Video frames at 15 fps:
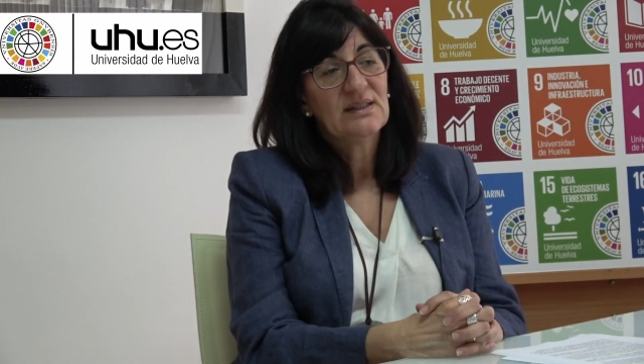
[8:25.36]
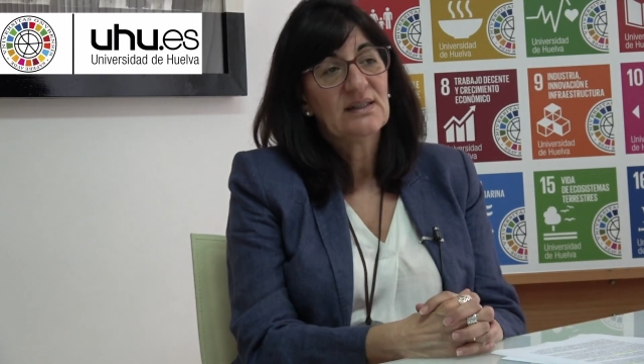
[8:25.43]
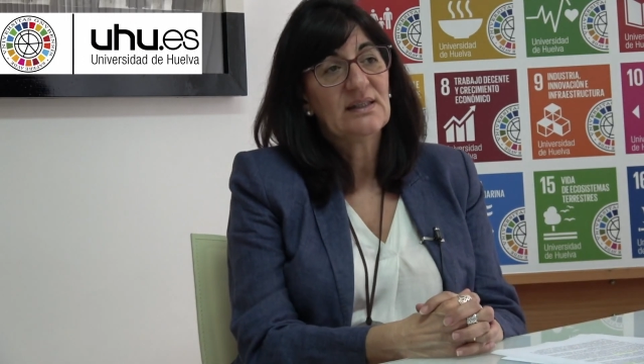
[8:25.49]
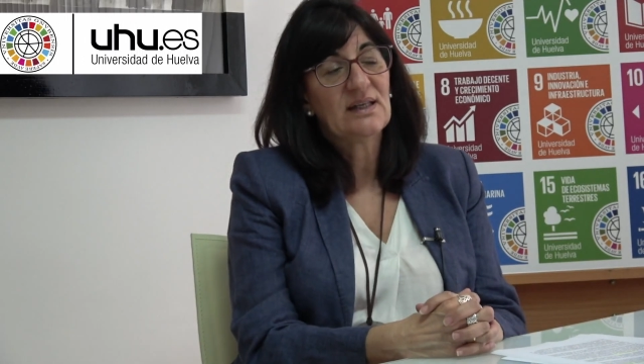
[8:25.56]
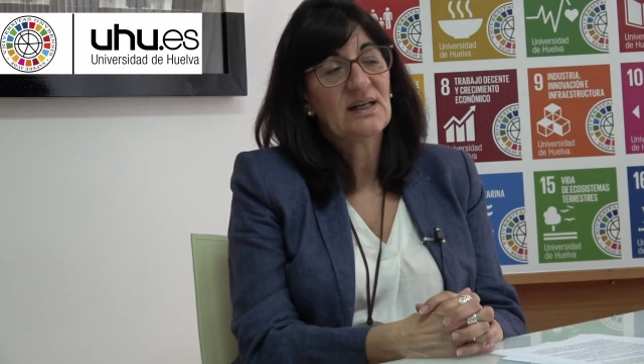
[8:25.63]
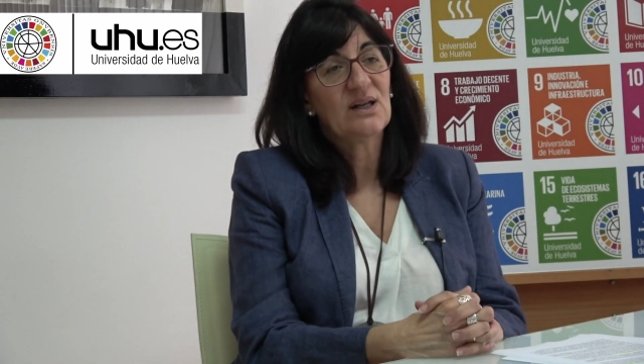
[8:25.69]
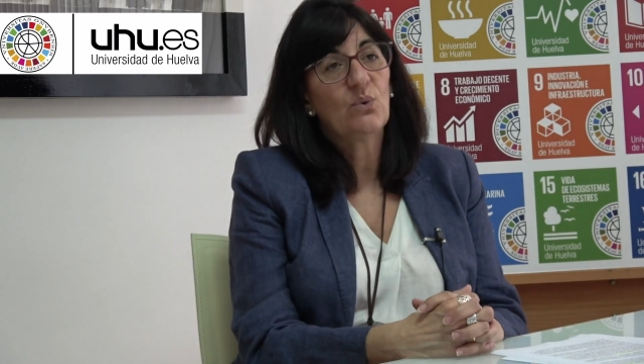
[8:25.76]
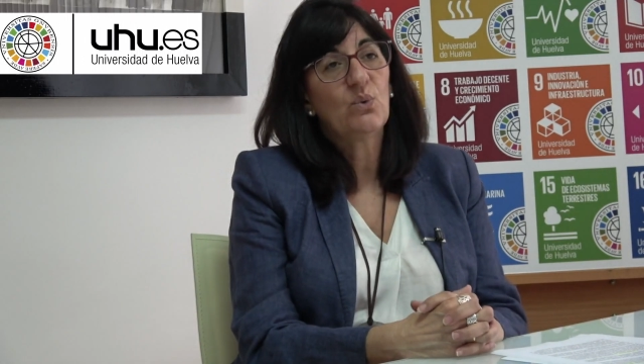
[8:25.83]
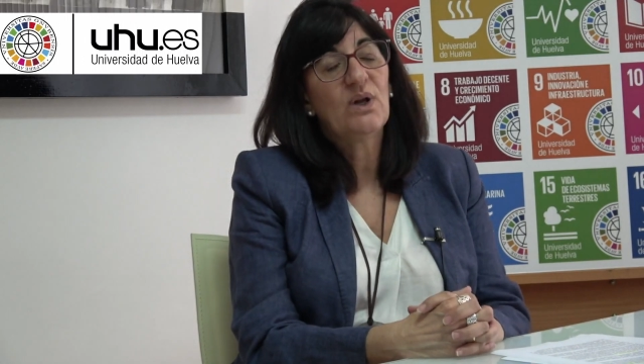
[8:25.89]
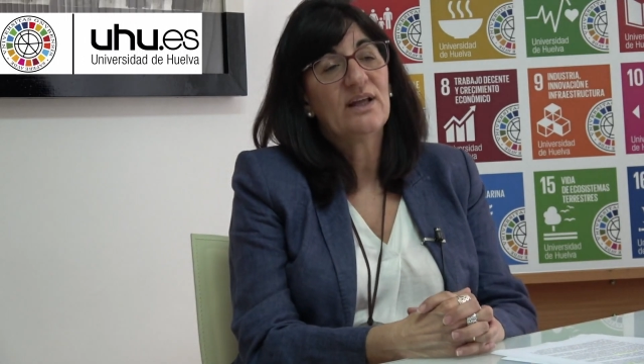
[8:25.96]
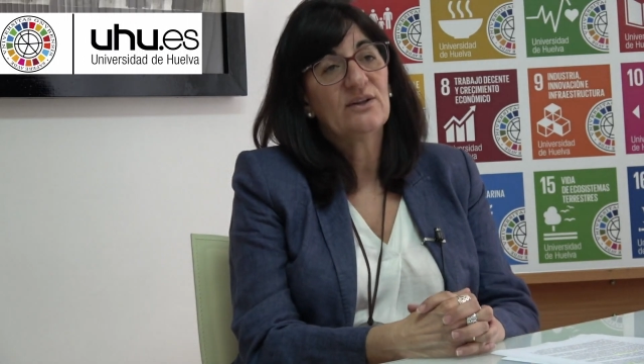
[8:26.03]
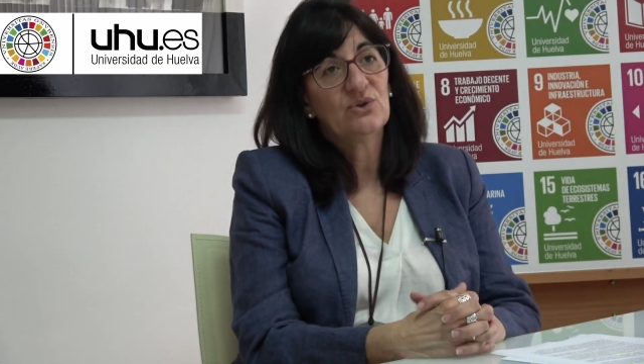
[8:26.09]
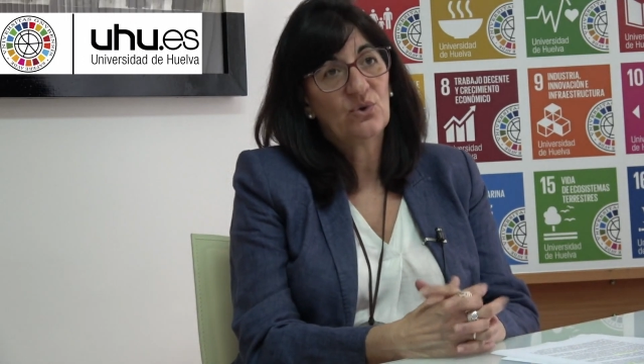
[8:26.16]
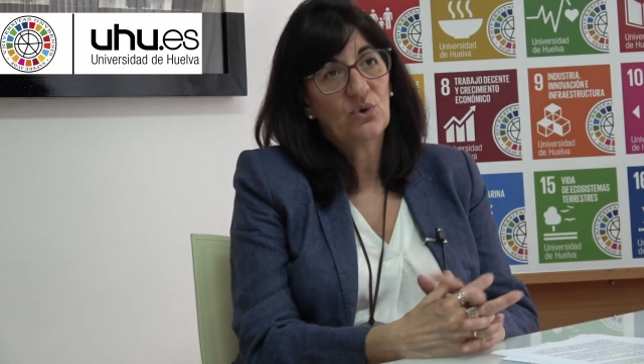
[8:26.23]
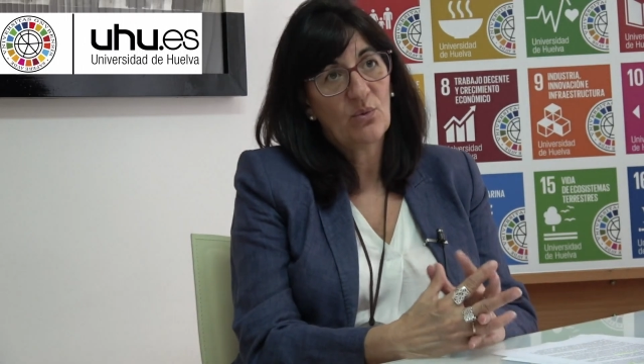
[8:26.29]
Eh,
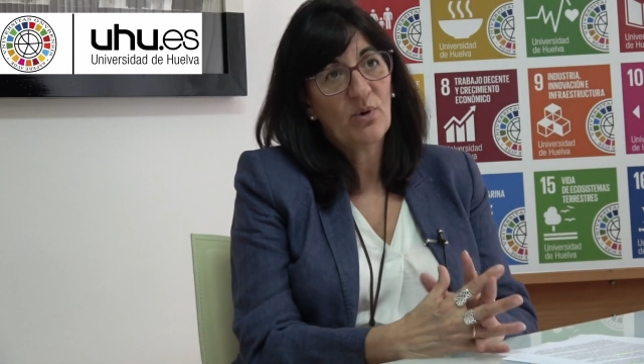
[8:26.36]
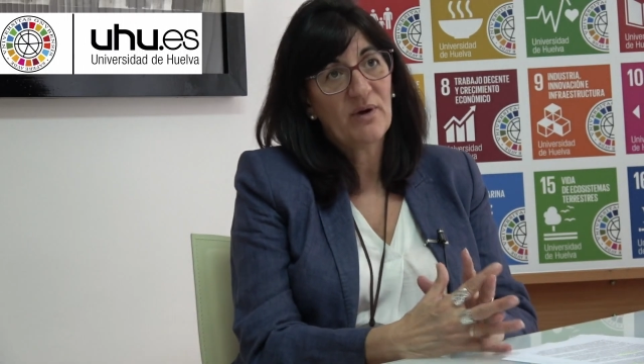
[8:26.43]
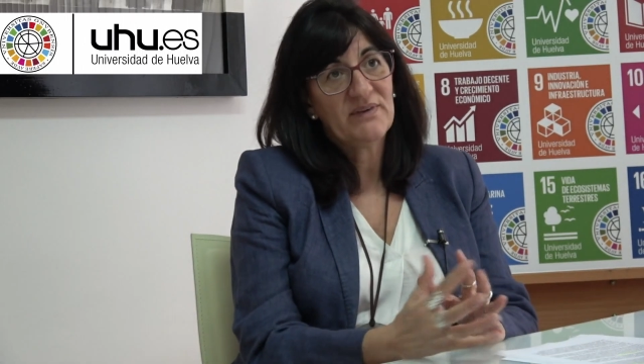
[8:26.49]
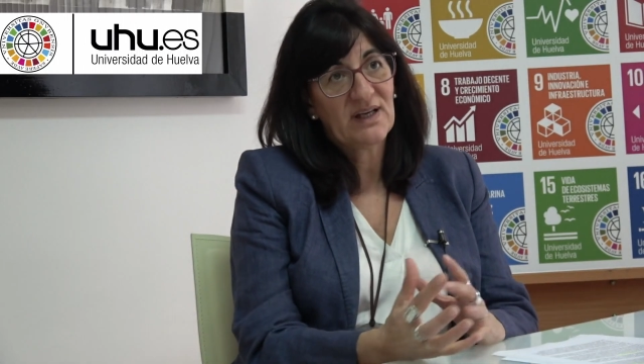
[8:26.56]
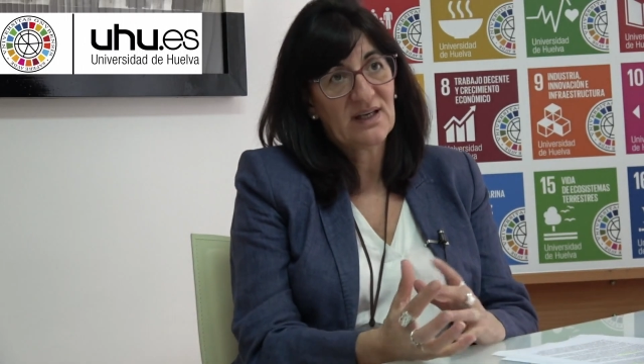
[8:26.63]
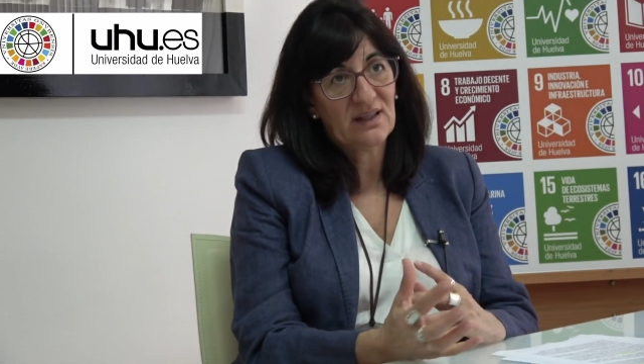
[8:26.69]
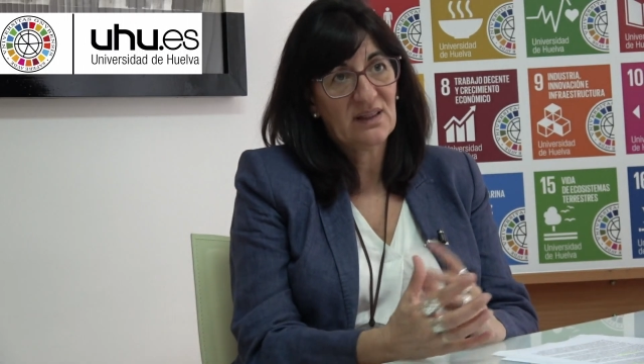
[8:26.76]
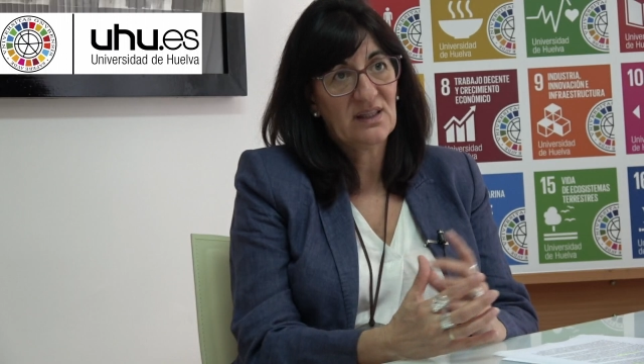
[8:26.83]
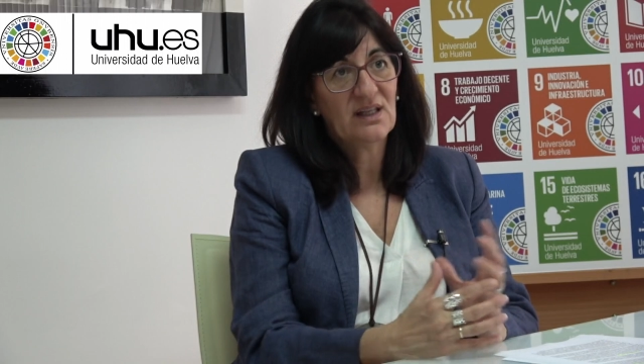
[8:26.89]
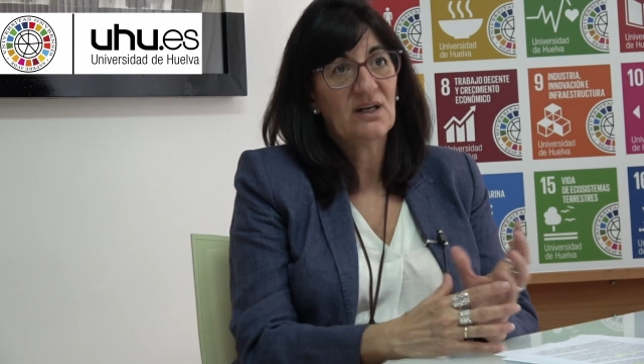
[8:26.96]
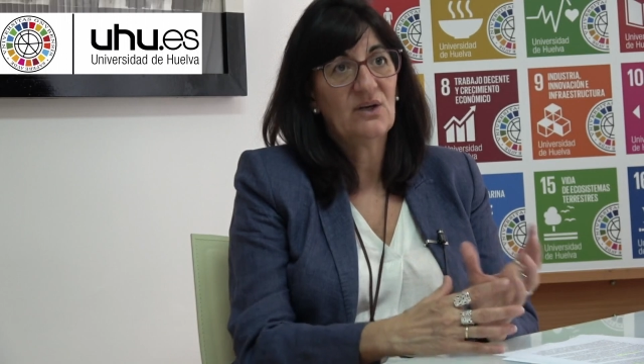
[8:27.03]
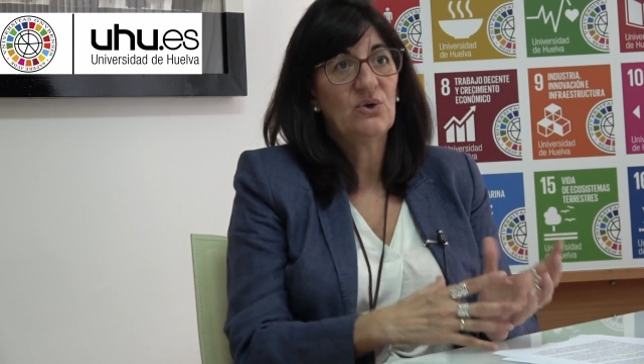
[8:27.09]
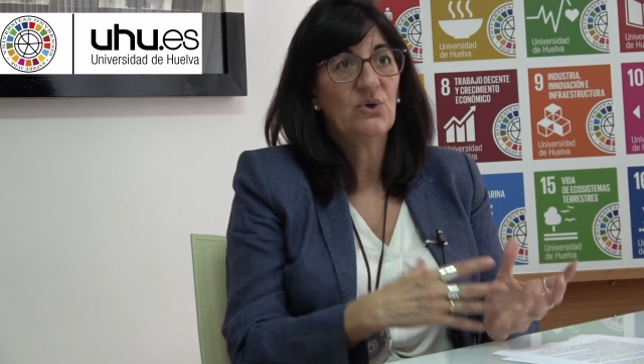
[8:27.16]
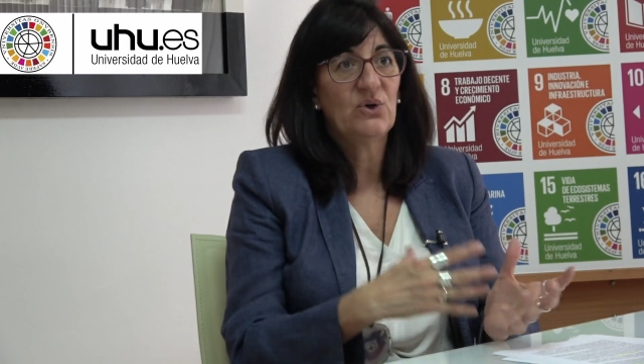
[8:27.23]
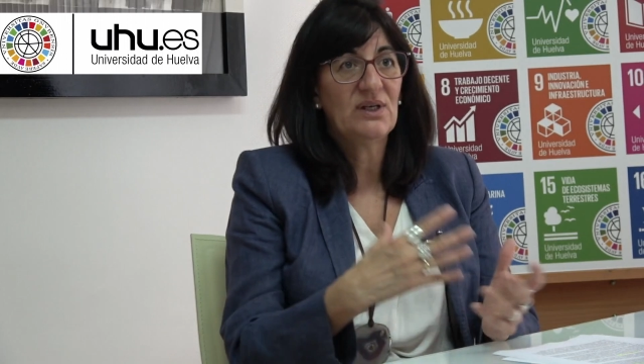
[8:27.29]
regulando cómo había que
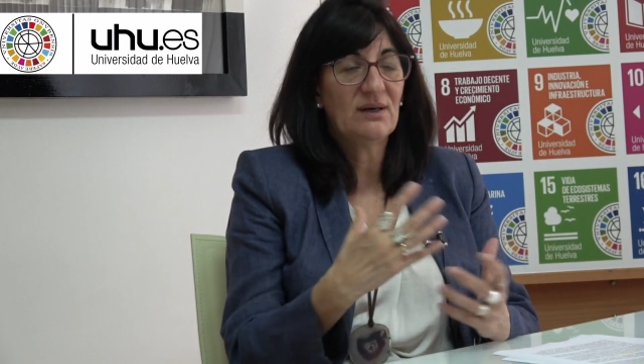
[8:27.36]
hacerlo,